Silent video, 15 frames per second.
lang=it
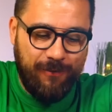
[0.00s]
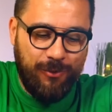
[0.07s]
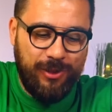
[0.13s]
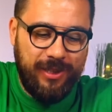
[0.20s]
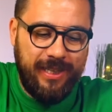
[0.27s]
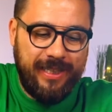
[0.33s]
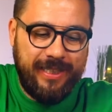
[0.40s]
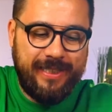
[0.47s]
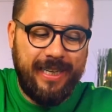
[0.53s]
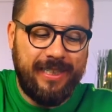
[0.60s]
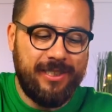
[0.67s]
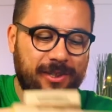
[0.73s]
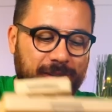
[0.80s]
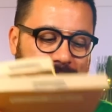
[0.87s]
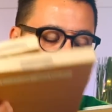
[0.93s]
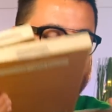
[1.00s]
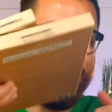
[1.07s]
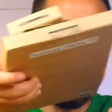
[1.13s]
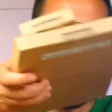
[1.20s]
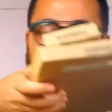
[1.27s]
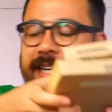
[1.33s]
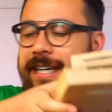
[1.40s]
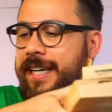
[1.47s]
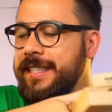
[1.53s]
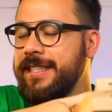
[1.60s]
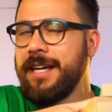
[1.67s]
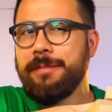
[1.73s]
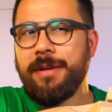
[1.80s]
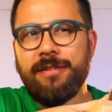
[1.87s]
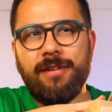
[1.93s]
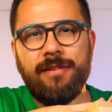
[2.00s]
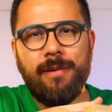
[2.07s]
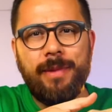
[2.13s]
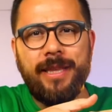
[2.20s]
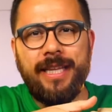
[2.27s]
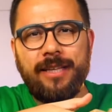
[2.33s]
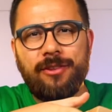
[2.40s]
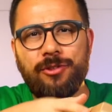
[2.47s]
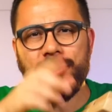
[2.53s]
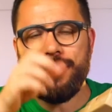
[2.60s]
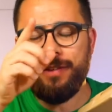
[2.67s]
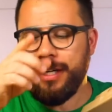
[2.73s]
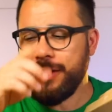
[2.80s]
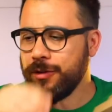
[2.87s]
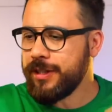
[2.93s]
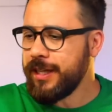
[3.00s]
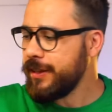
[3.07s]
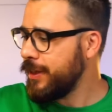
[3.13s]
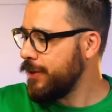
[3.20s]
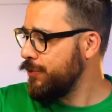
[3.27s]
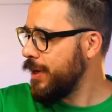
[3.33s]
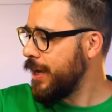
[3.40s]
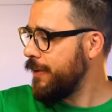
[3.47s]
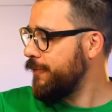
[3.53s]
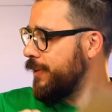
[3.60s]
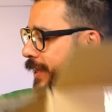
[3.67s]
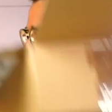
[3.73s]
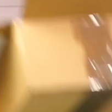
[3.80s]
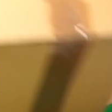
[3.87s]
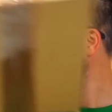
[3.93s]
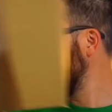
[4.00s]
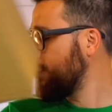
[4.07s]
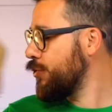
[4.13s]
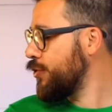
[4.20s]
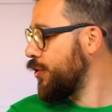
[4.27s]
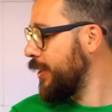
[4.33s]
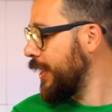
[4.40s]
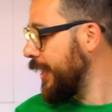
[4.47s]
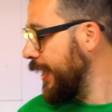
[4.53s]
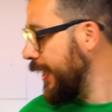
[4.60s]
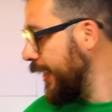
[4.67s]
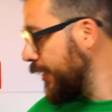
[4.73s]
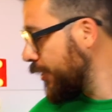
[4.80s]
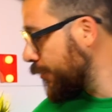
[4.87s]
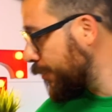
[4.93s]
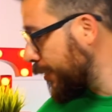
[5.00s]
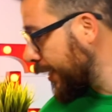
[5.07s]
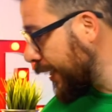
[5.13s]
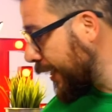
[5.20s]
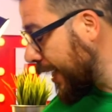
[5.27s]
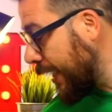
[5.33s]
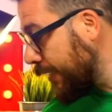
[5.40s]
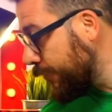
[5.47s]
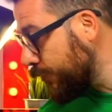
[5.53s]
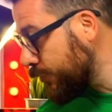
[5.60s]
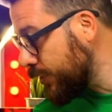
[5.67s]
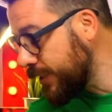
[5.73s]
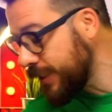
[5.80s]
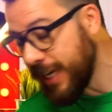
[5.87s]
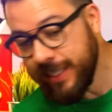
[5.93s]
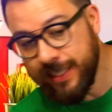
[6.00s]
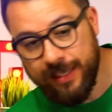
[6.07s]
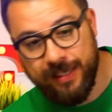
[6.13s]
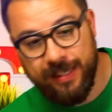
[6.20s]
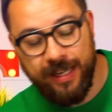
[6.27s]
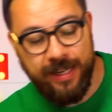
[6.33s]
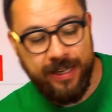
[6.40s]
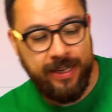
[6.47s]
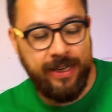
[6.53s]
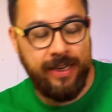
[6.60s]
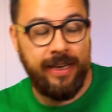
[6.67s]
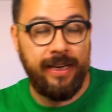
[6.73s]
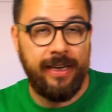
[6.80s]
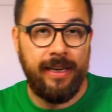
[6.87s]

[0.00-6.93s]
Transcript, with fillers: Wood Accessories, che già mi aveva mandato, se vi ricordate, una fantastica custodia in legno per l'iPhone 7